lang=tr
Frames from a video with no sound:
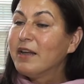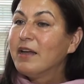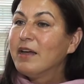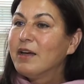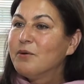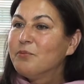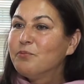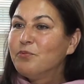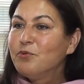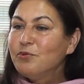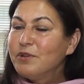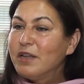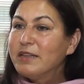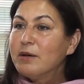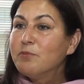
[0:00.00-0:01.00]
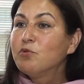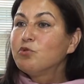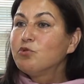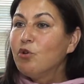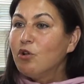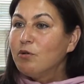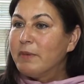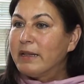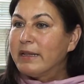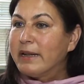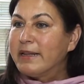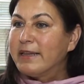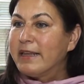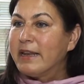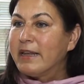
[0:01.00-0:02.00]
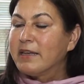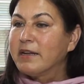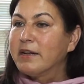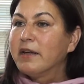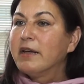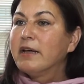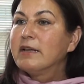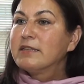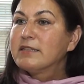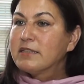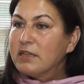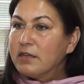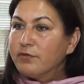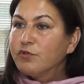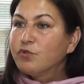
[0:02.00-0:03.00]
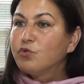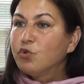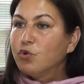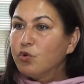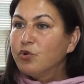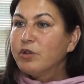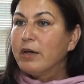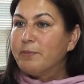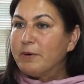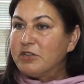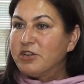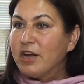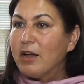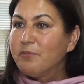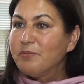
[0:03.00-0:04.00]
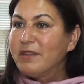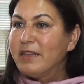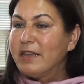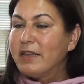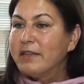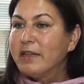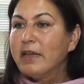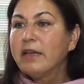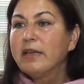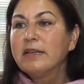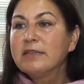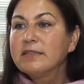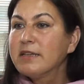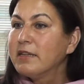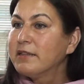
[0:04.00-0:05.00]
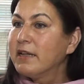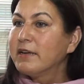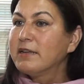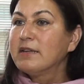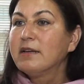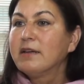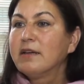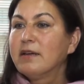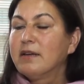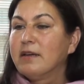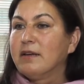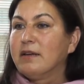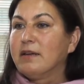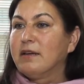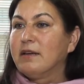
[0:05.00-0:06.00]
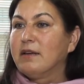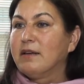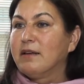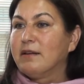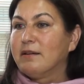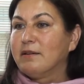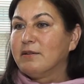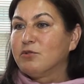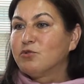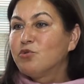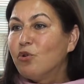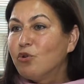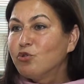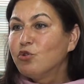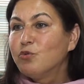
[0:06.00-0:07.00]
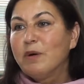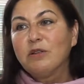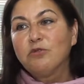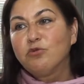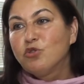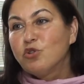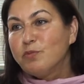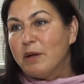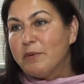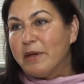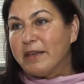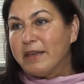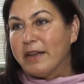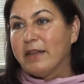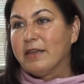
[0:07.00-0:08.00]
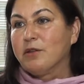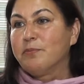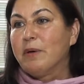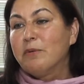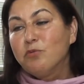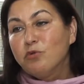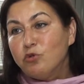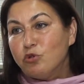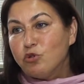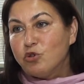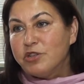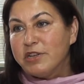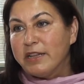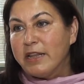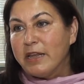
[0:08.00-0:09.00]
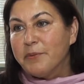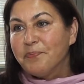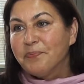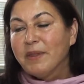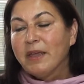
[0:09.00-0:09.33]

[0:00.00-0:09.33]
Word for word: Evet. Bunda da mutlu olmaları gerekir. Sırf tur yapacağım diye de insanları e, zor duruma düşürmemek gerekir. Ben bu düşüncedeyim.